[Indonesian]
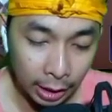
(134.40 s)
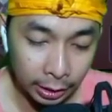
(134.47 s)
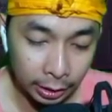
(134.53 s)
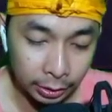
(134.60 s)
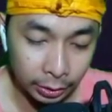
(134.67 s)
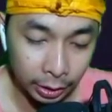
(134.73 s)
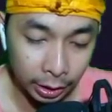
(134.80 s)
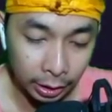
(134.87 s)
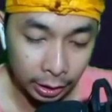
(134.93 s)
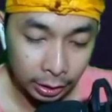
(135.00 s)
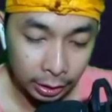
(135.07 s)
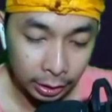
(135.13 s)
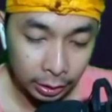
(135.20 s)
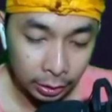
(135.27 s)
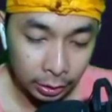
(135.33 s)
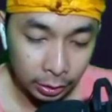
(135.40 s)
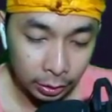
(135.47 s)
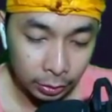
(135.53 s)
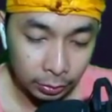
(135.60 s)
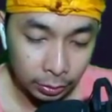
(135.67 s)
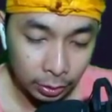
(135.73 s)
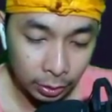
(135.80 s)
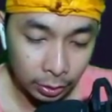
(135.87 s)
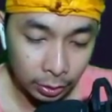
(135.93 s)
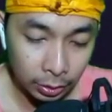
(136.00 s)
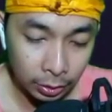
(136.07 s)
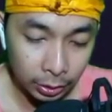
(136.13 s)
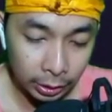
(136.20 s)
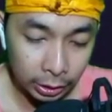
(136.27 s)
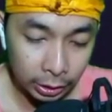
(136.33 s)
ya cuy ya
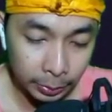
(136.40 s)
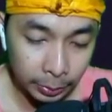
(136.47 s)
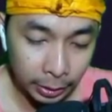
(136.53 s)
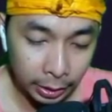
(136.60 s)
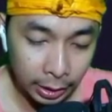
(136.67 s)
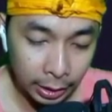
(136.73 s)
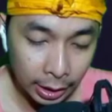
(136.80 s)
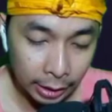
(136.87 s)
Oh kita coba lihat